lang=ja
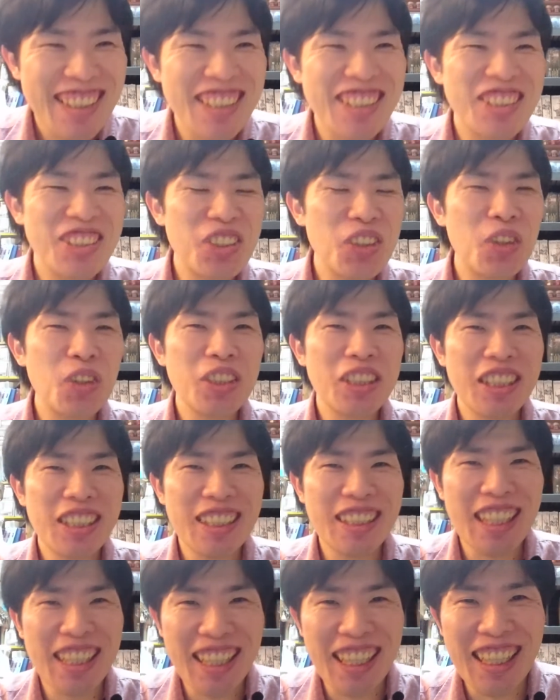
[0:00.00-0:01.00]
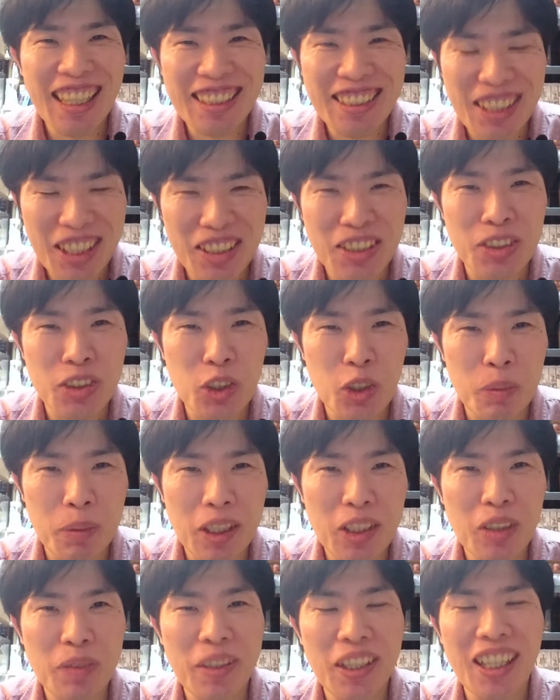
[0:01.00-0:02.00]
異常に値段が下がるんですよ
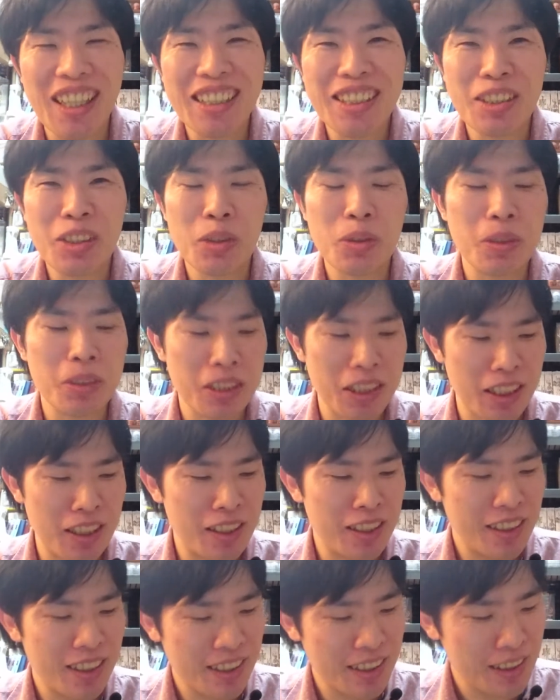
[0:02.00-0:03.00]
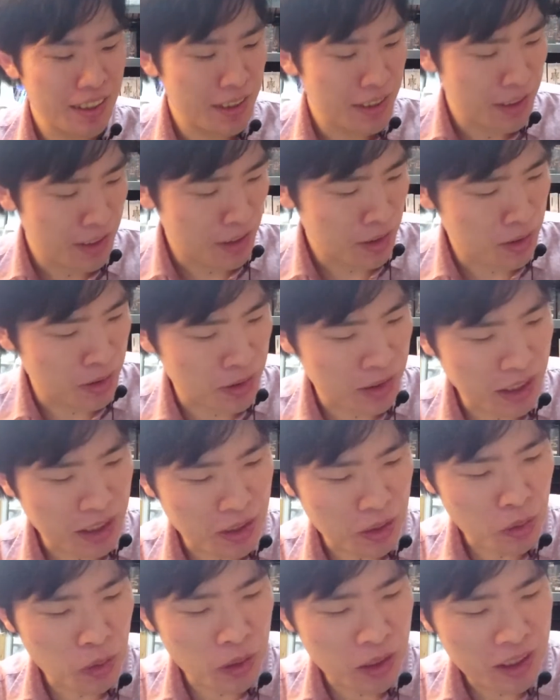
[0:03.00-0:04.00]
まとめ買いすることに、うん、だっ
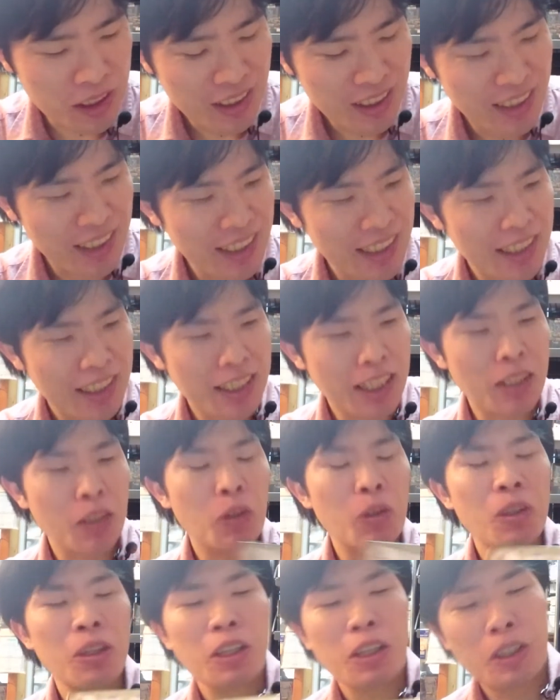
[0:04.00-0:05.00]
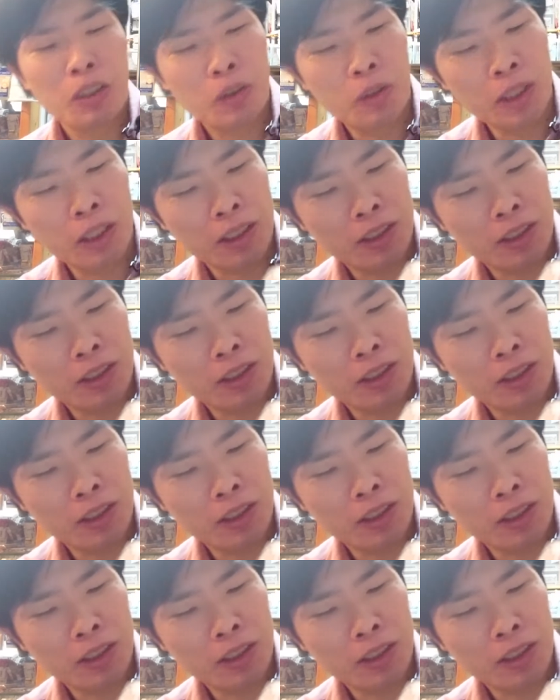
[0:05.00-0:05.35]
てこれだってこれ